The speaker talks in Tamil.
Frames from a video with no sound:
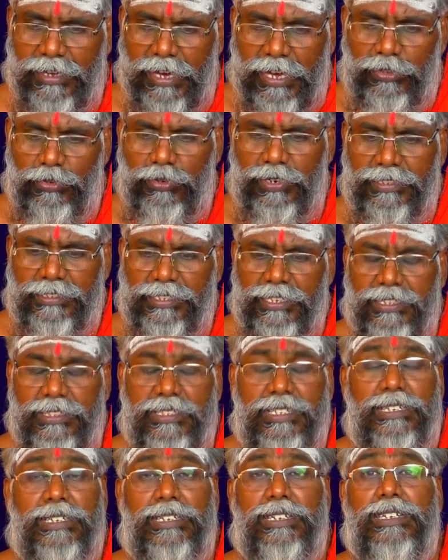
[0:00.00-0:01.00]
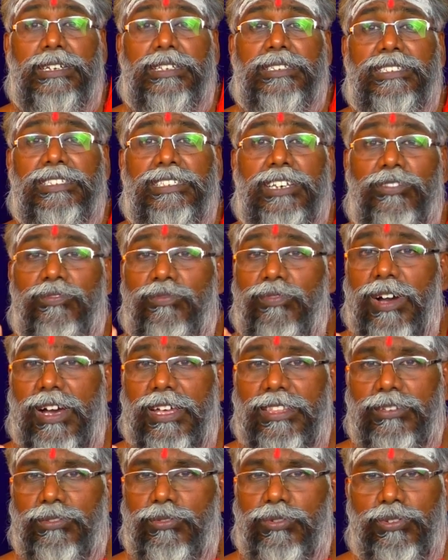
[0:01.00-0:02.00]
அதோடு சேர்ந்து
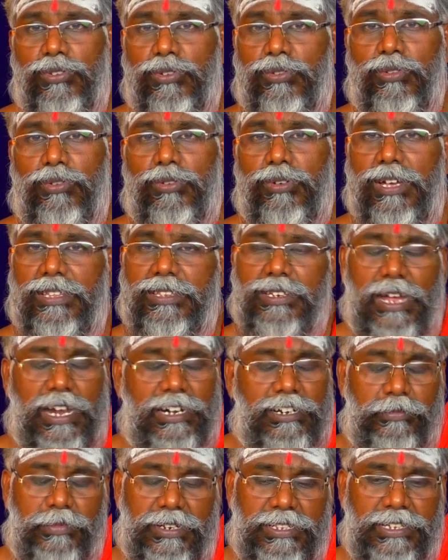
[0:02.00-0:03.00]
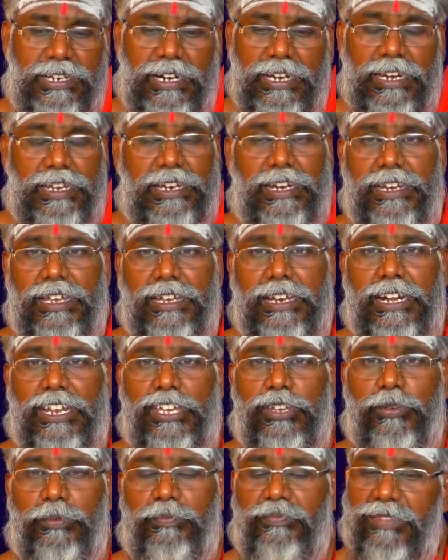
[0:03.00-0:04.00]
ஜவ்வாதுன்னு ஒன்று இருக்கும் அது நாட்டு மருந்து கடையில் கேட்டால்
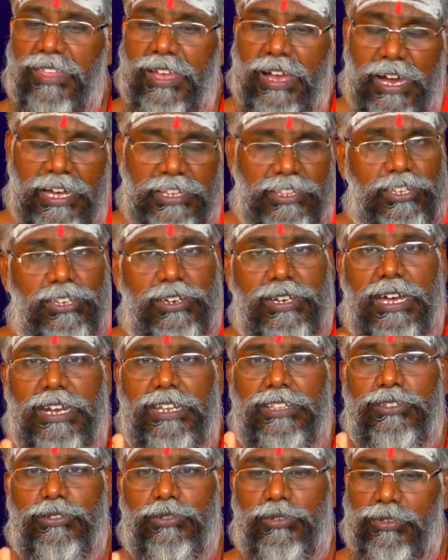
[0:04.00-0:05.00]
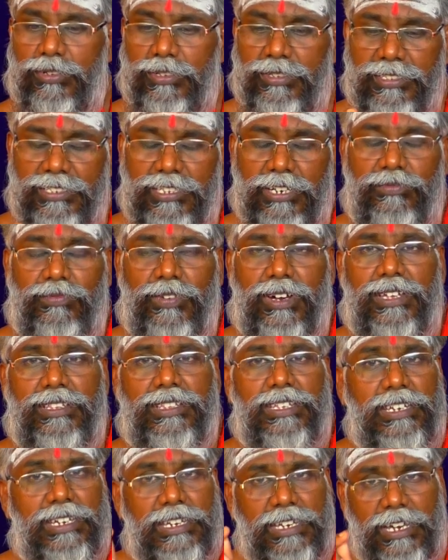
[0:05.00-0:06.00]
கிடைக்கும் அதையும் கலந்துக்கணும்
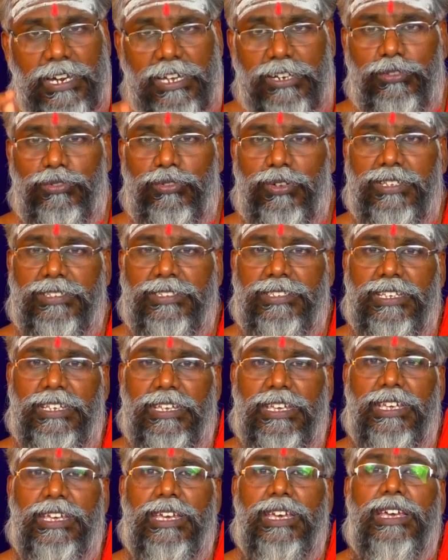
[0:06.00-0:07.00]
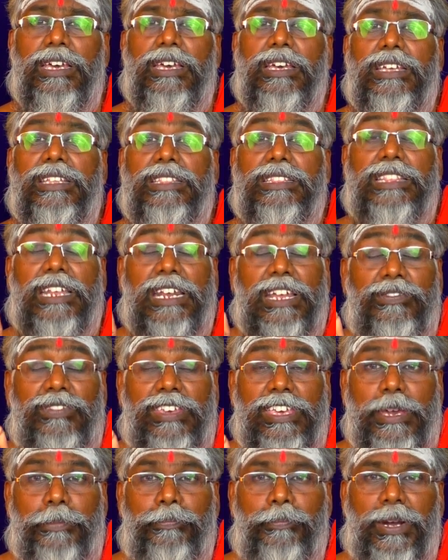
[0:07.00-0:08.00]
ஜவ்வாது கருந்தொலசி
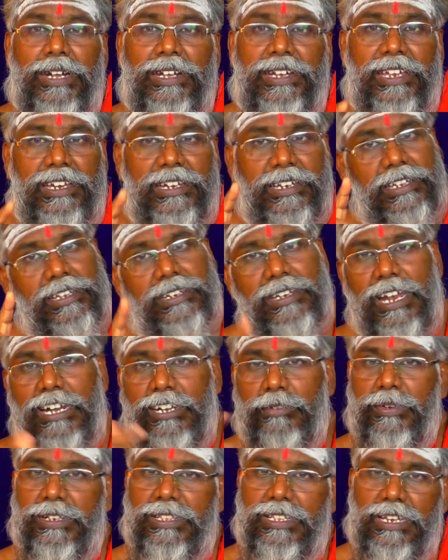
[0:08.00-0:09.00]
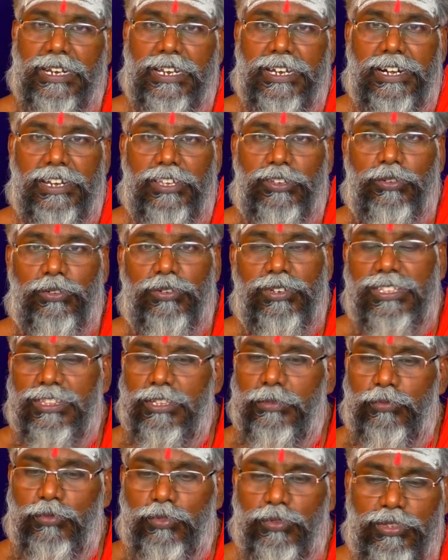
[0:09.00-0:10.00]
திரவிய பட்டைன்னு நாட்டு மருந்துகளில் கிடைக்கும்
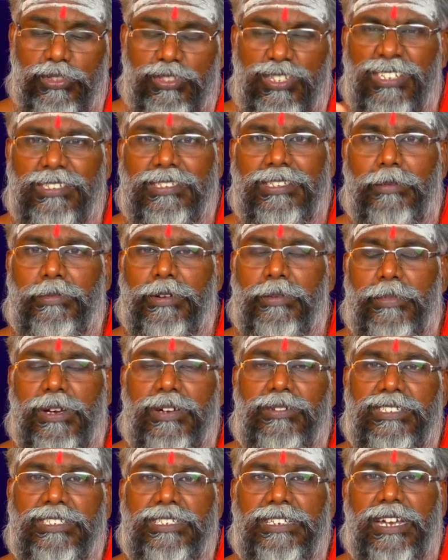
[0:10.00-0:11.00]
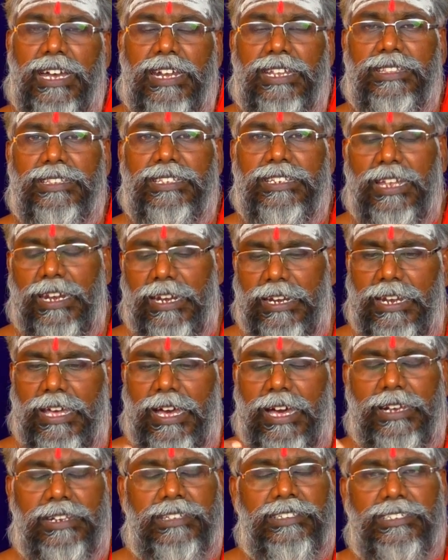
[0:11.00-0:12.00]
இந்த மூணுத்தையும் சமமாக வச்சு கலந்து நல்லா
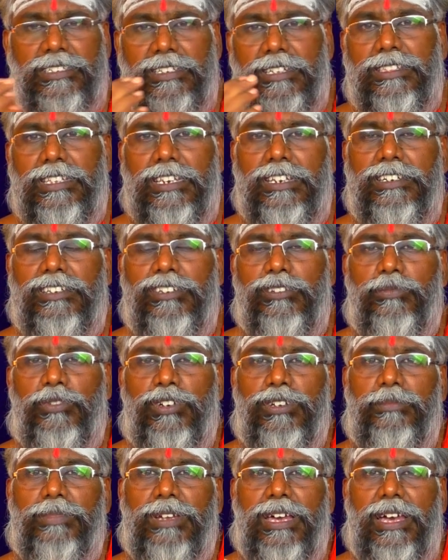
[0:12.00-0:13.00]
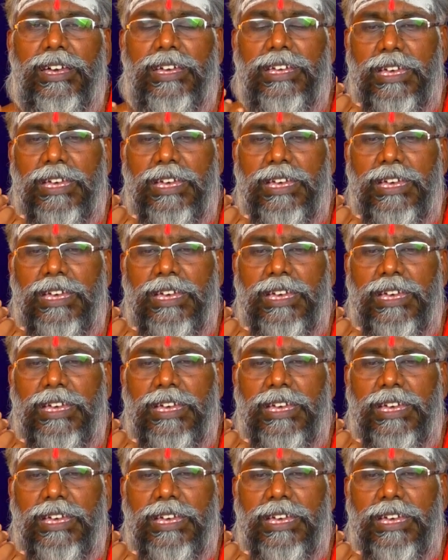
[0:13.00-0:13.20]
அரைச்சி நெத்தில இட்டுன்னு போனோம்னா